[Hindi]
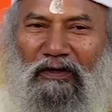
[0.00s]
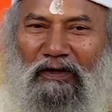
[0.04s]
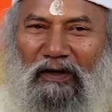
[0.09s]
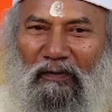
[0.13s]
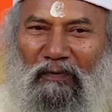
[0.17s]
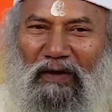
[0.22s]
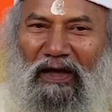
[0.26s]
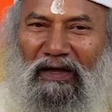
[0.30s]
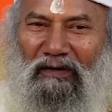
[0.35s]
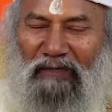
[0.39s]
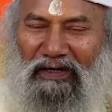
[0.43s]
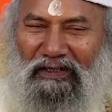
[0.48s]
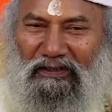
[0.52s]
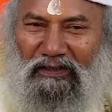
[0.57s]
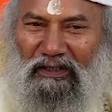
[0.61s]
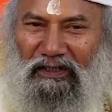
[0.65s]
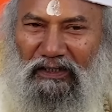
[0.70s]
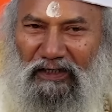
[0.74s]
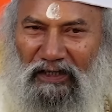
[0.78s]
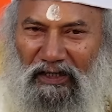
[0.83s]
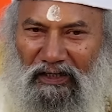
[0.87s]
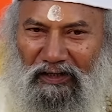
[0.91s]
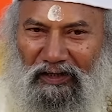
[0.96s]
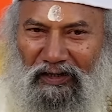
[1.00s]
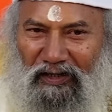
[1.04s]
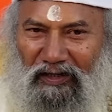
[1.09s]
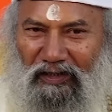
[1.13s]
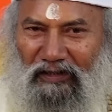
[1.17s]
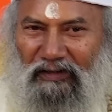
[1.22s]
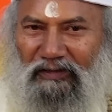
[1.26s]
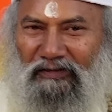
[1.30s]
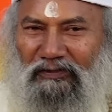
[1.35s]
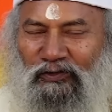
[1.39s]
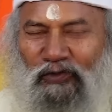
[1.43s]
कमाल भाई तो निकल गए
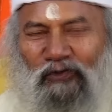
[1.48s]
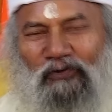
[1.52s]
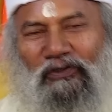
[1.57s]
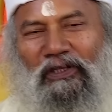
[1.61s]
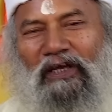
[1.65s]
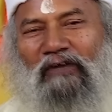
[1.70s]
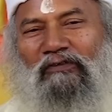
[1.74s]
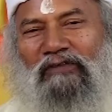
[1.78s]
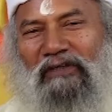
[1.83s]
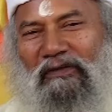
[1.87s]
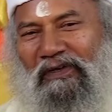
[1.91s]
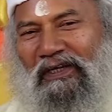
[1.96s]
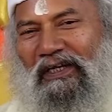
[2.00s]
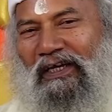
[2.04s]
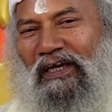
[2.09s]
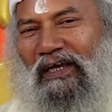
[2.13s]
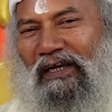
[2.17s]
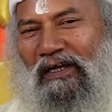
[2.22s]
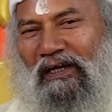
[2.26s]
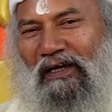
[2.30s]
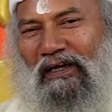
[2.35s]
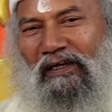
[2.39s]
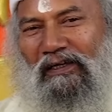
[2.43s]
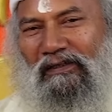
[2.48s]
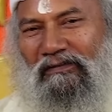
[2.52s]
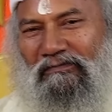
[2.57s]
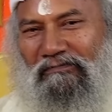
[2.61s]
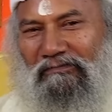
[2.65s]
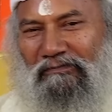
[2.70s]
सुखदेव जी भी निकल गए